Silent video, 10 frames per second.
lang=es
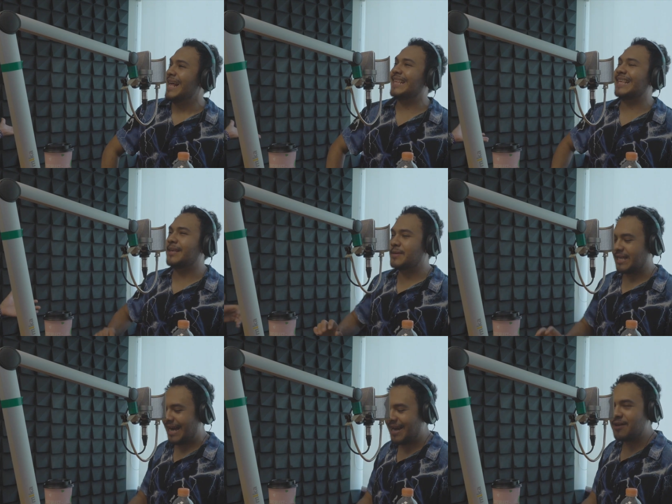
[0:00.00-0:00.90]
Es que, ¿sabes?
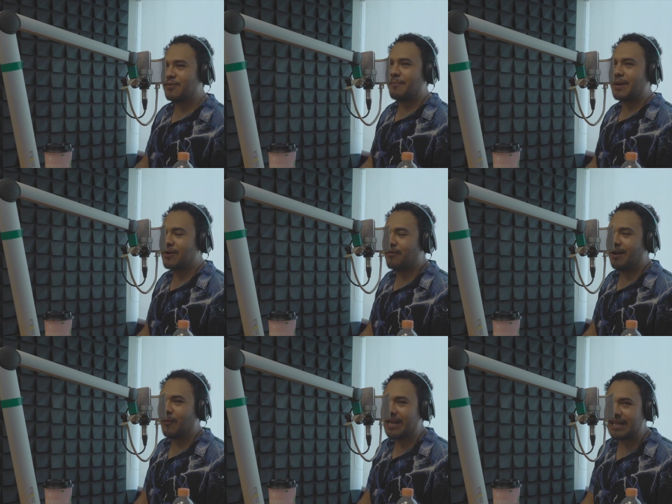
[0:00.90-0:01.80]
Hay una
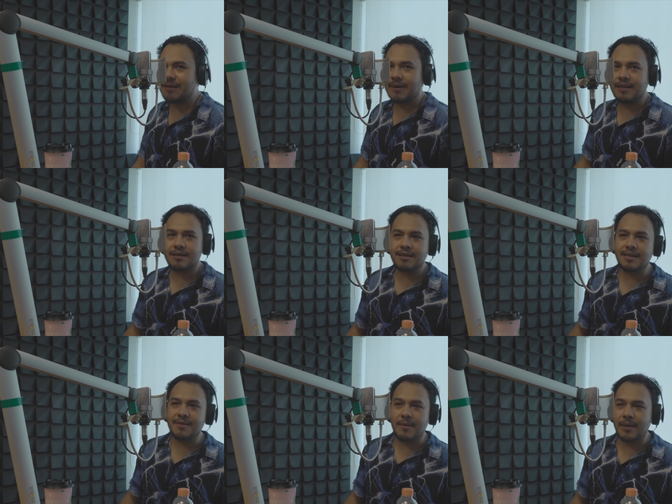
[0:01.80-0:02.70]
película buenísima de este cine